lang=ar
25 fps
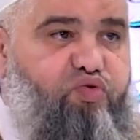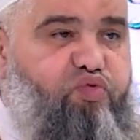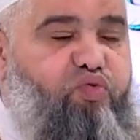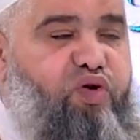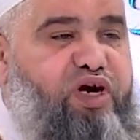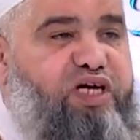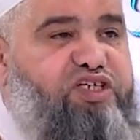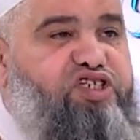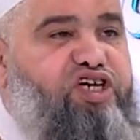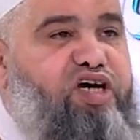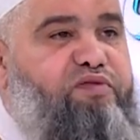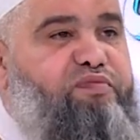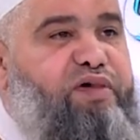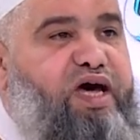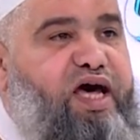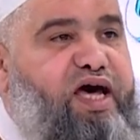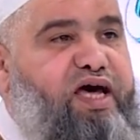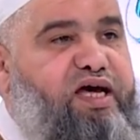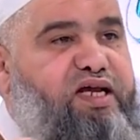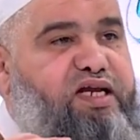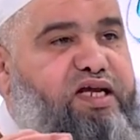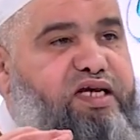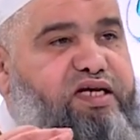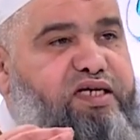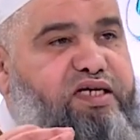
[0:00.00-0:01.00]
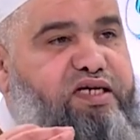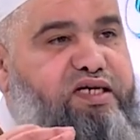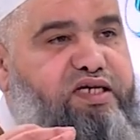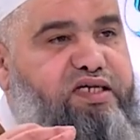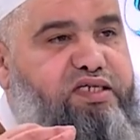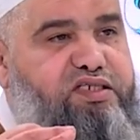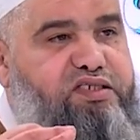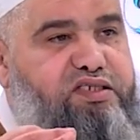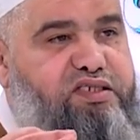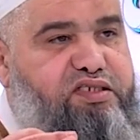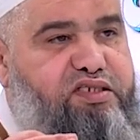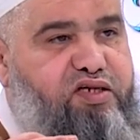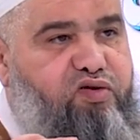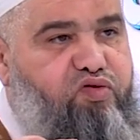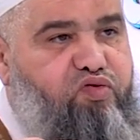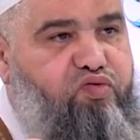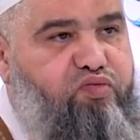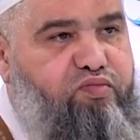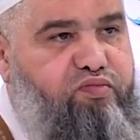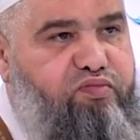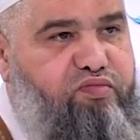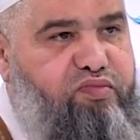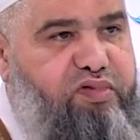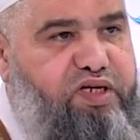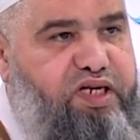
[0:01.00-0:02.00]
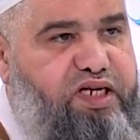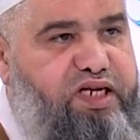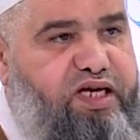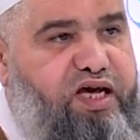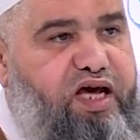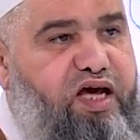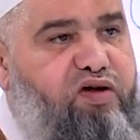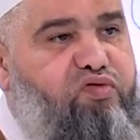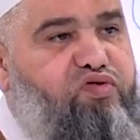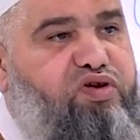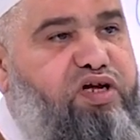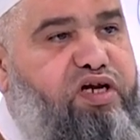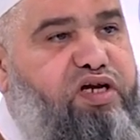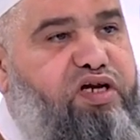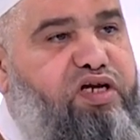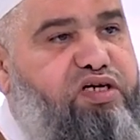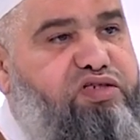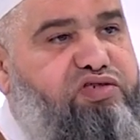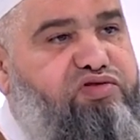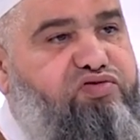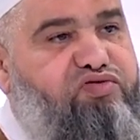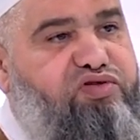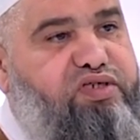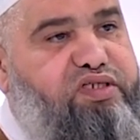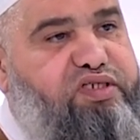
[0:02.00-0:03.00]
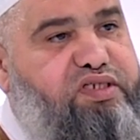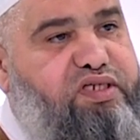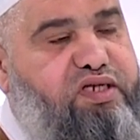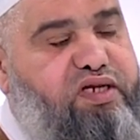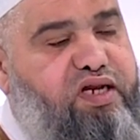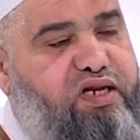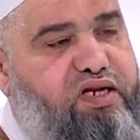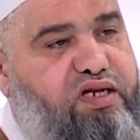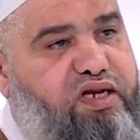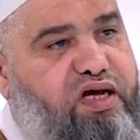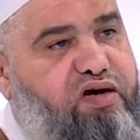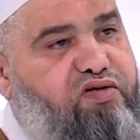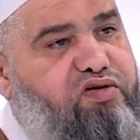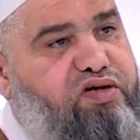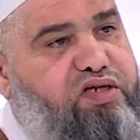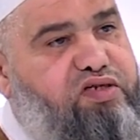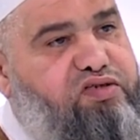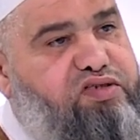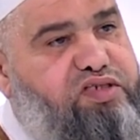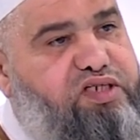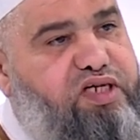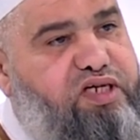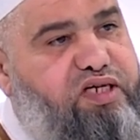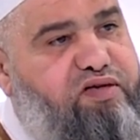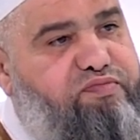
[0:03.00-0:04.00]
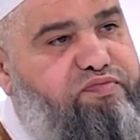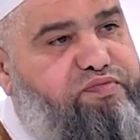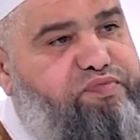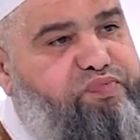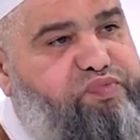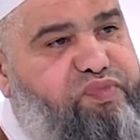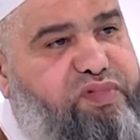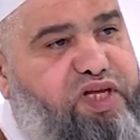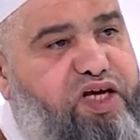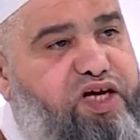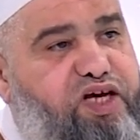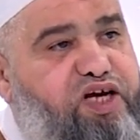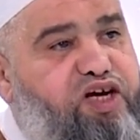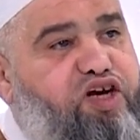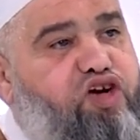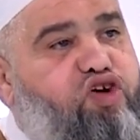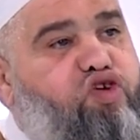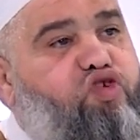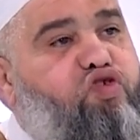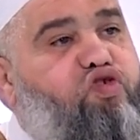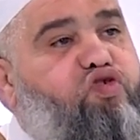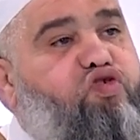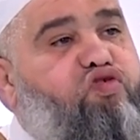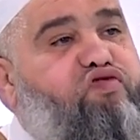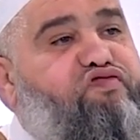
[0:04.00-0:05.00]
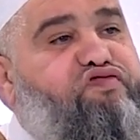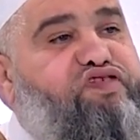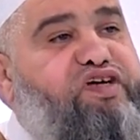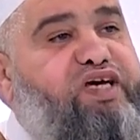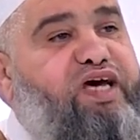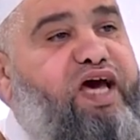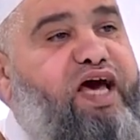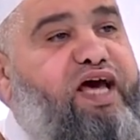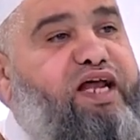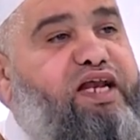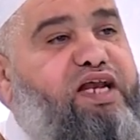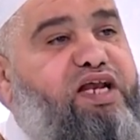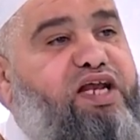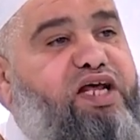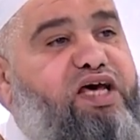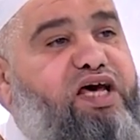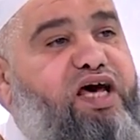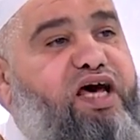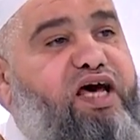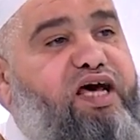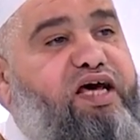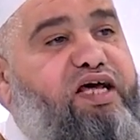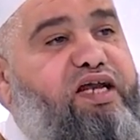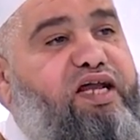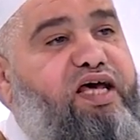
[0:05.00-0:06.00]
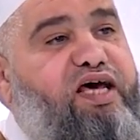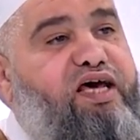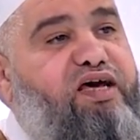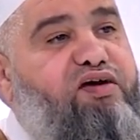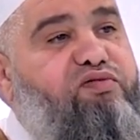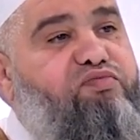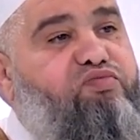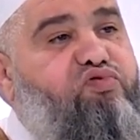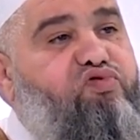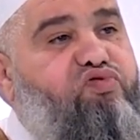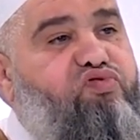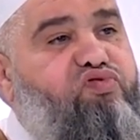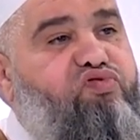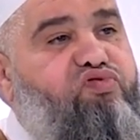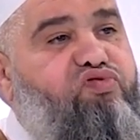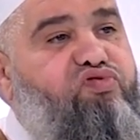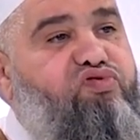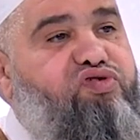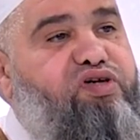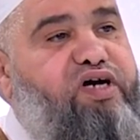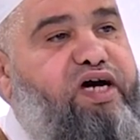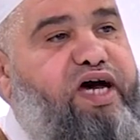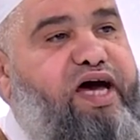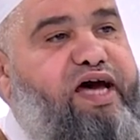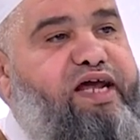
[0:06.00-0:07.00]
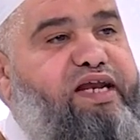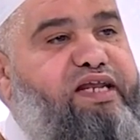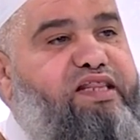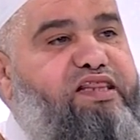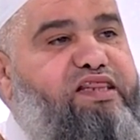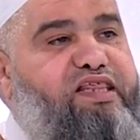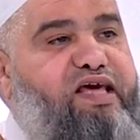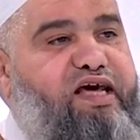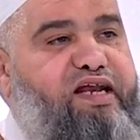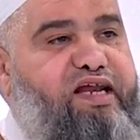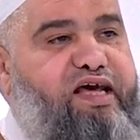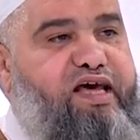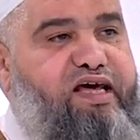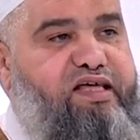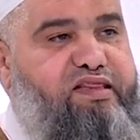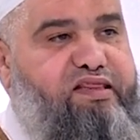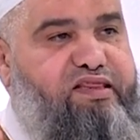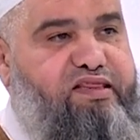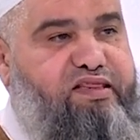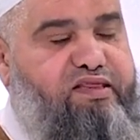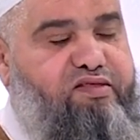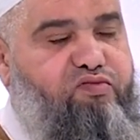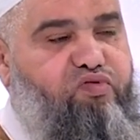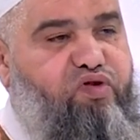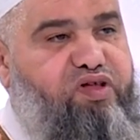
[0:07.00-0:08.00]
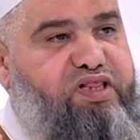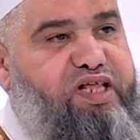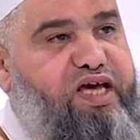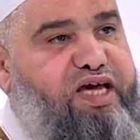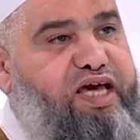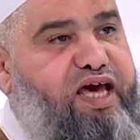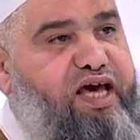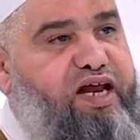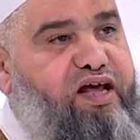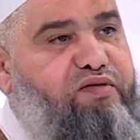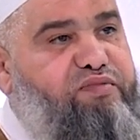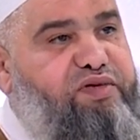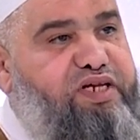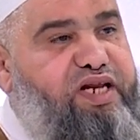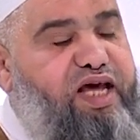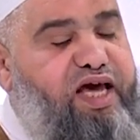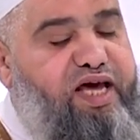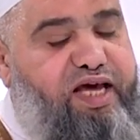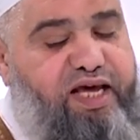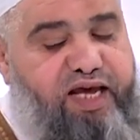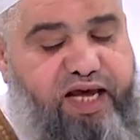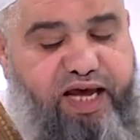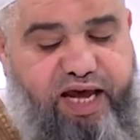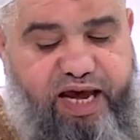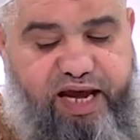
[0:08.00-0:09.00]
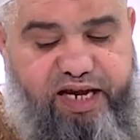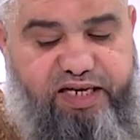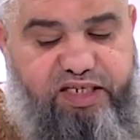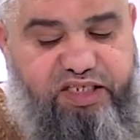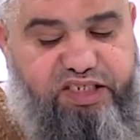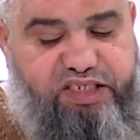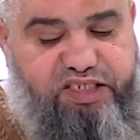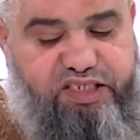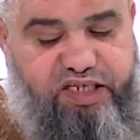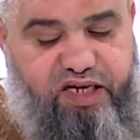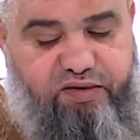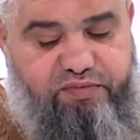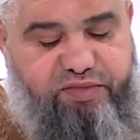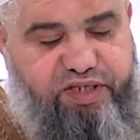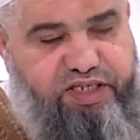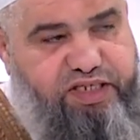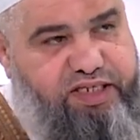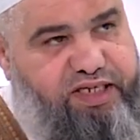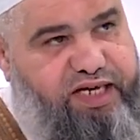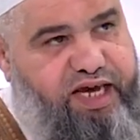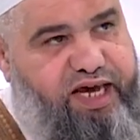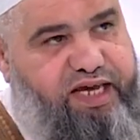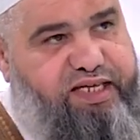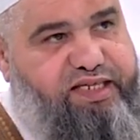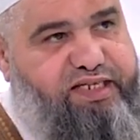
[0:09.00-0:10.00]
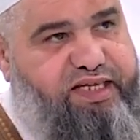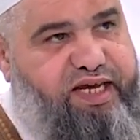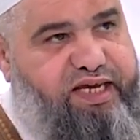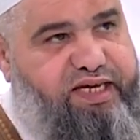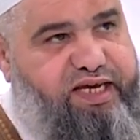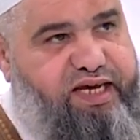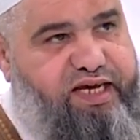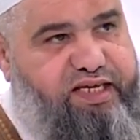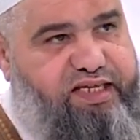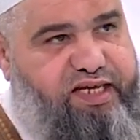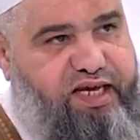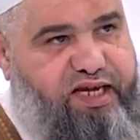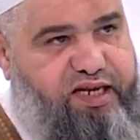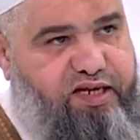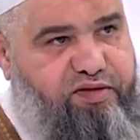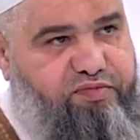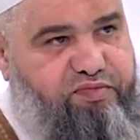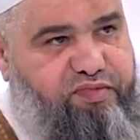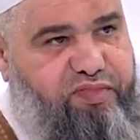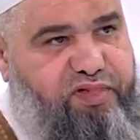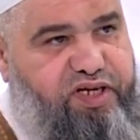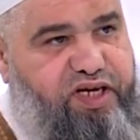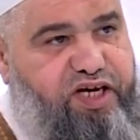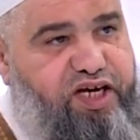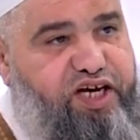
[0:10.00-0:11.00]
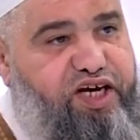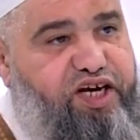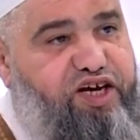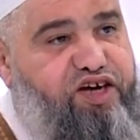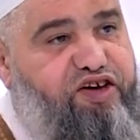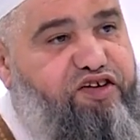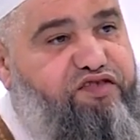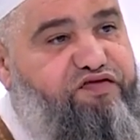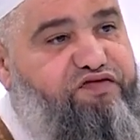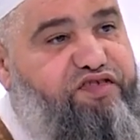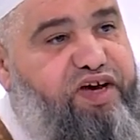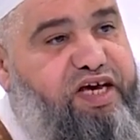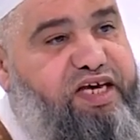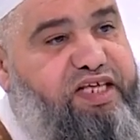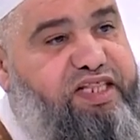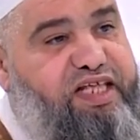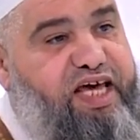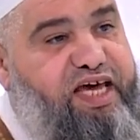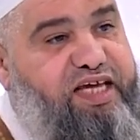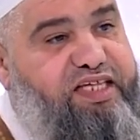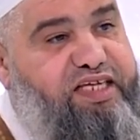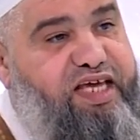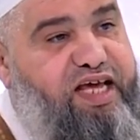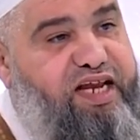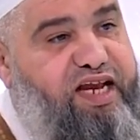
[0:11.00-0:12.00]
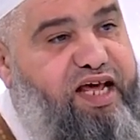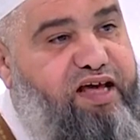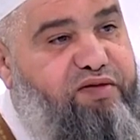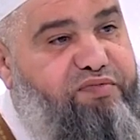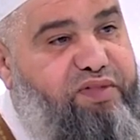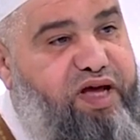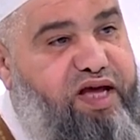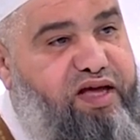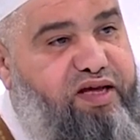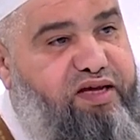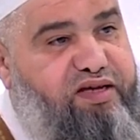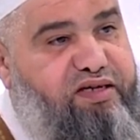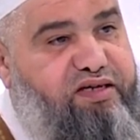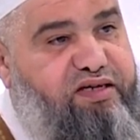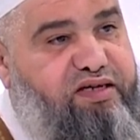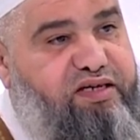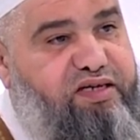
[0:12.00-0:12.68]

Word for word: وجب عليه الصوم لقول الرسول صلى الله عليه وسلم رفع القلم عن ثلاث وذكر منها عن الصبي حتى يحتلم فإذا احتلم